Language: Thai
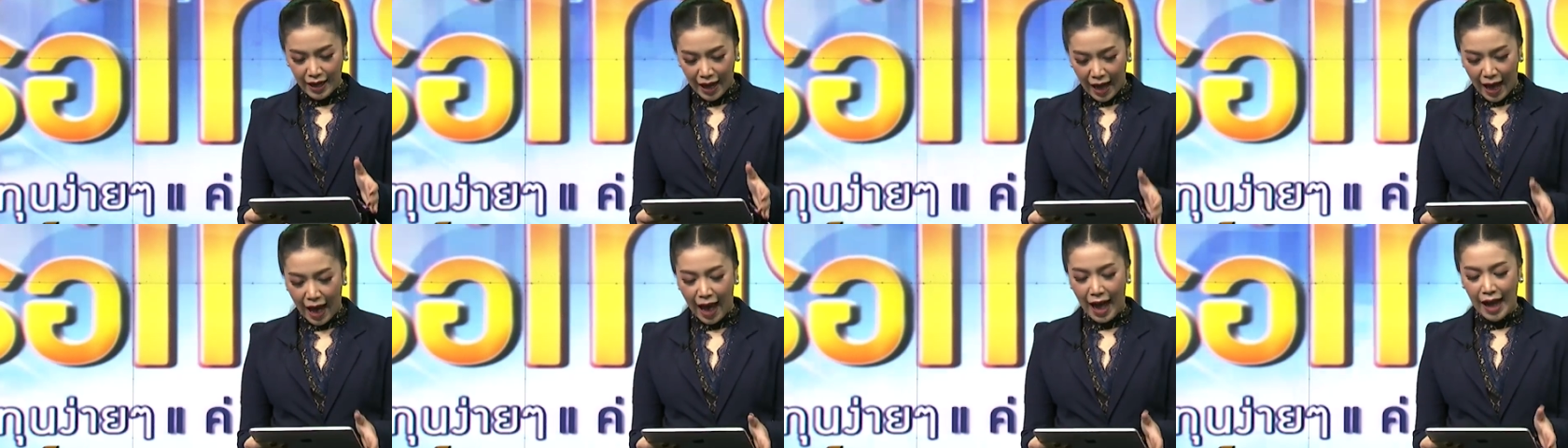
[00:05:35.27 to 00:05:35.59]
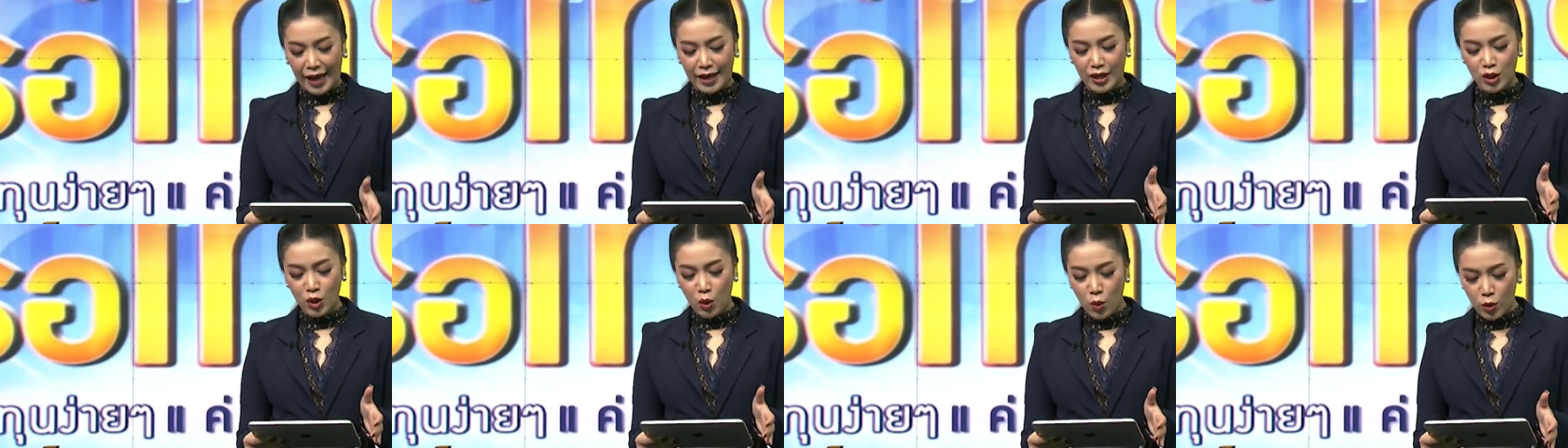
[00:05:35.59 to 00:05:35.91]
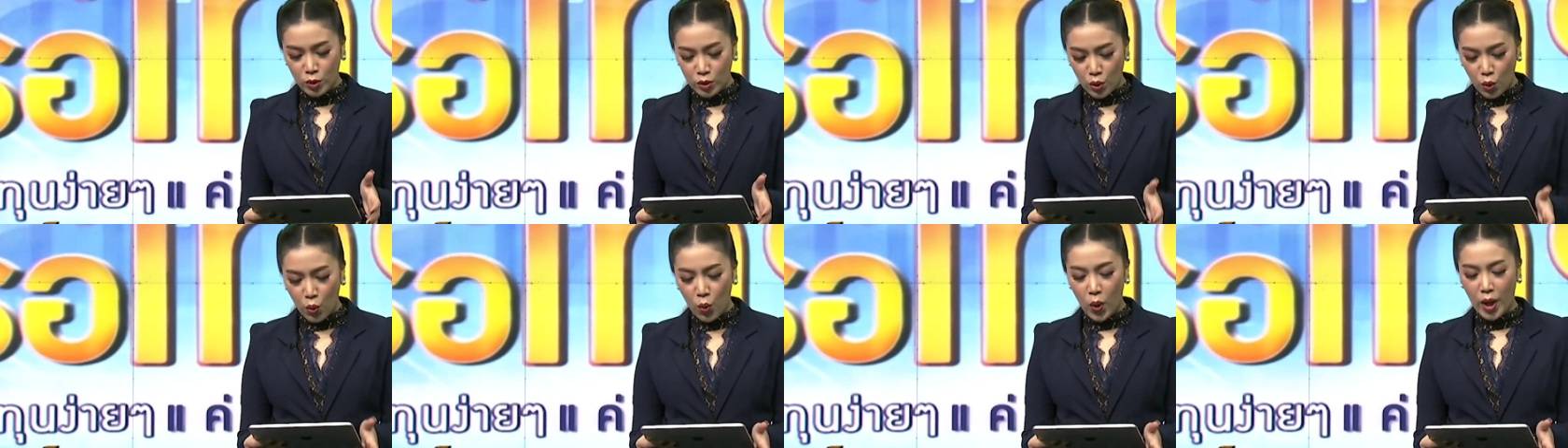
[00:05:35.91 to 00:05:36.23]
ขายลูก
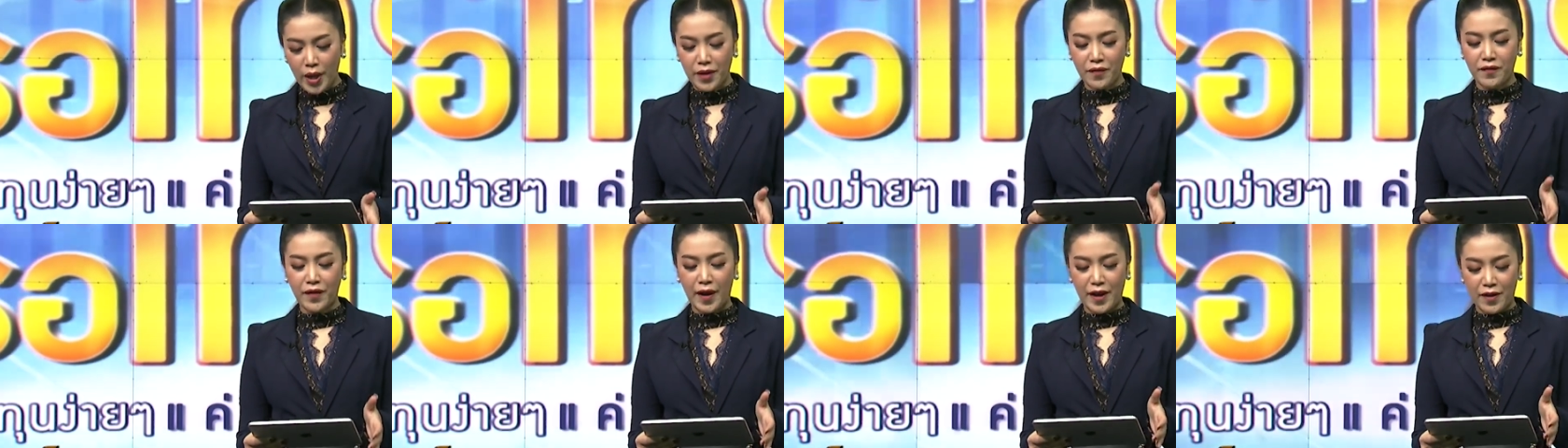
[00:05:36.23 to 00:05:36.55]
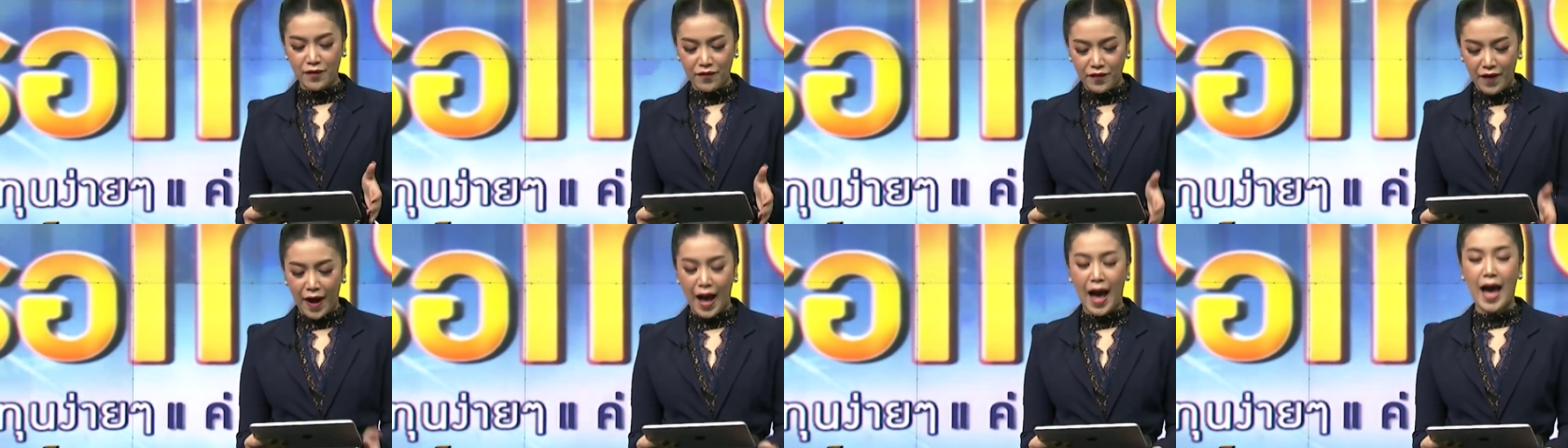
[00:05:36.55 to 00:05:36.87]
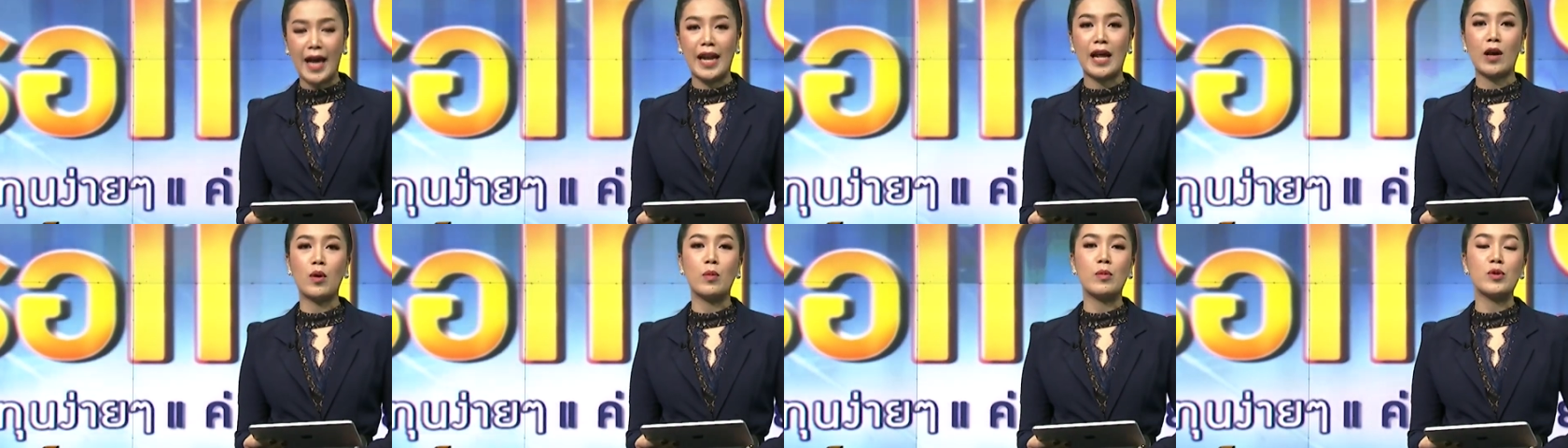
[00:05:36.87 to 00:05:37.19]
ถ้วยไฟฟ้า
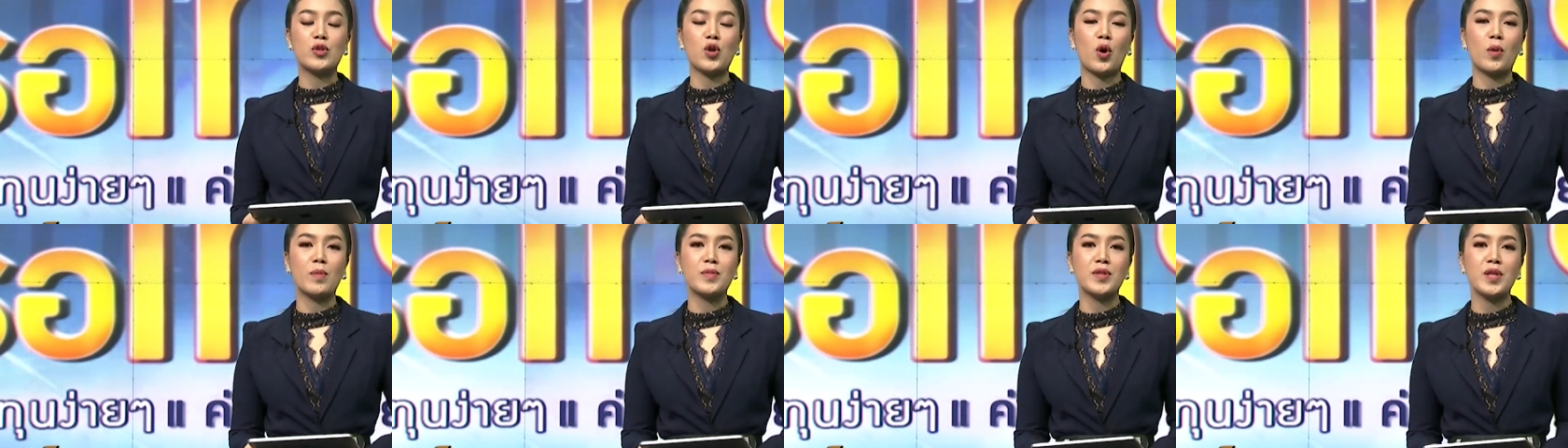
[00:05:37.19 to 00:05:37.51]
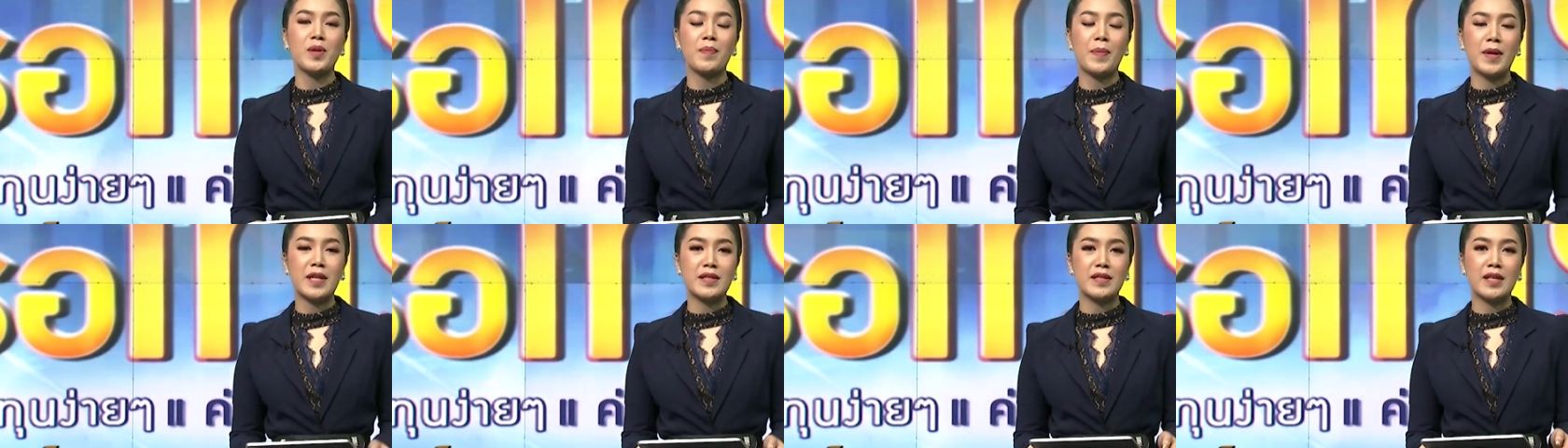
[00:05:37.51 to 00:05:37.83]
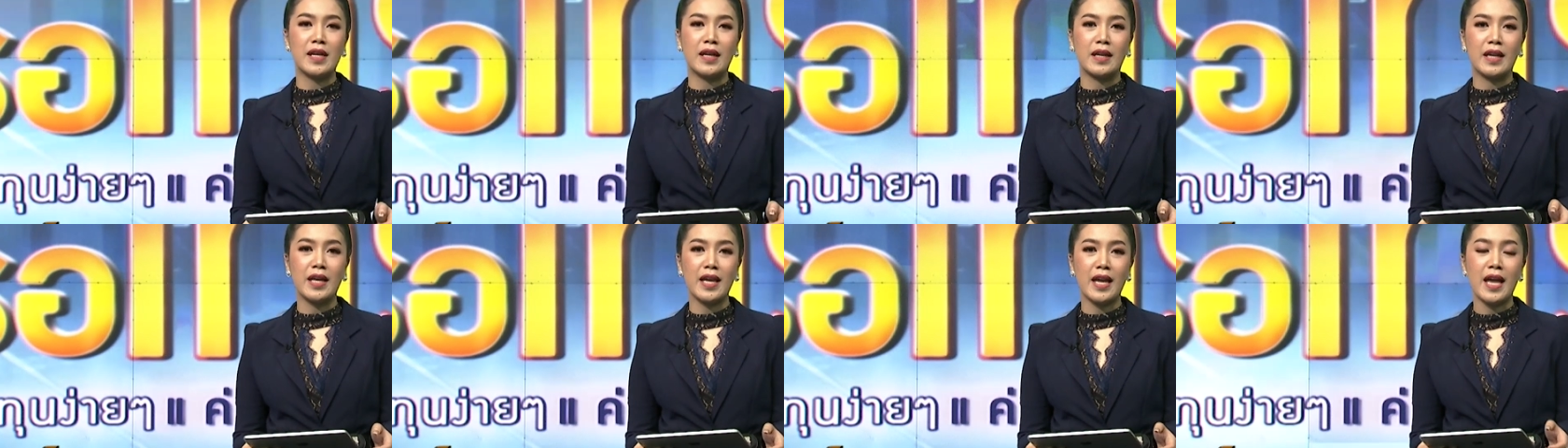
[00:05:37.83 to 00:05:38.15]
นะคุณผู้ชม ซึ่งเป็น
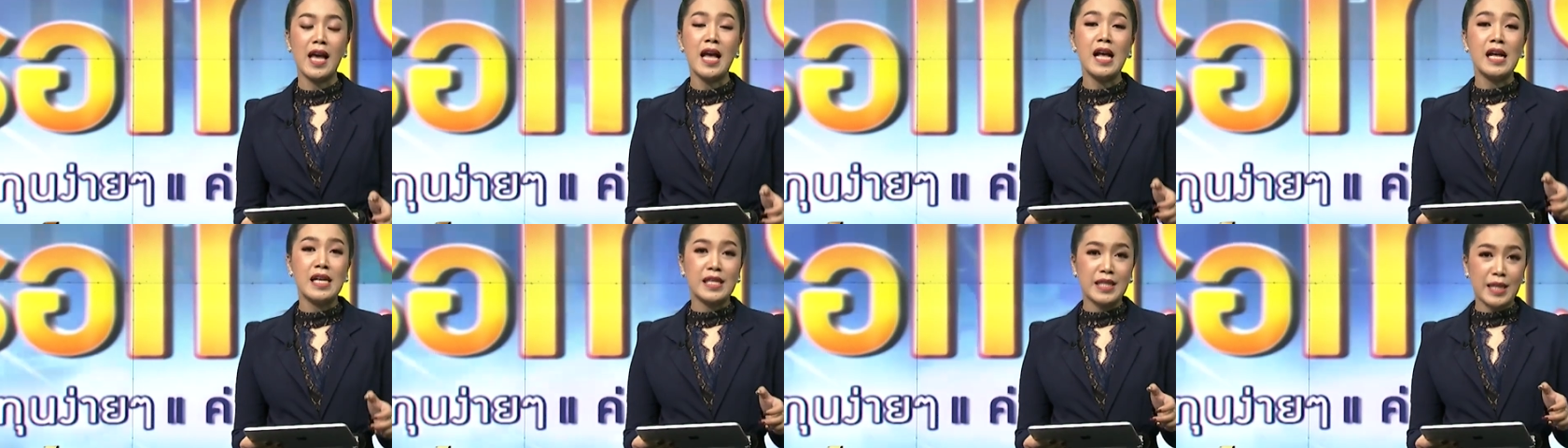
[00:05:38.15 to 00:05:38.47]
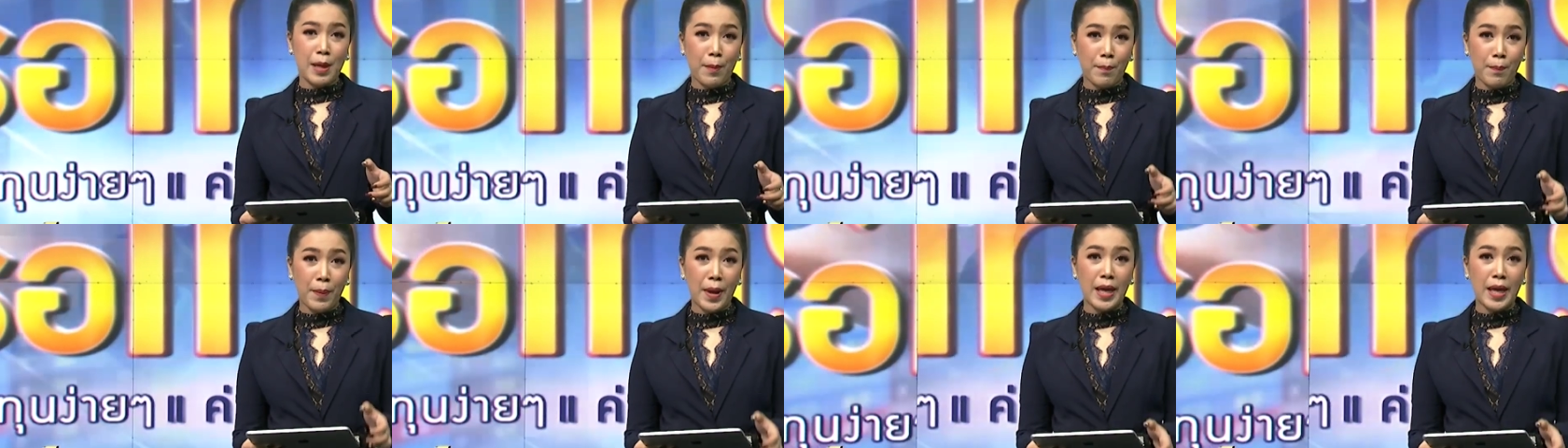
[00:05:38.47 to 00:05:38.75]
สิ่งที่จำ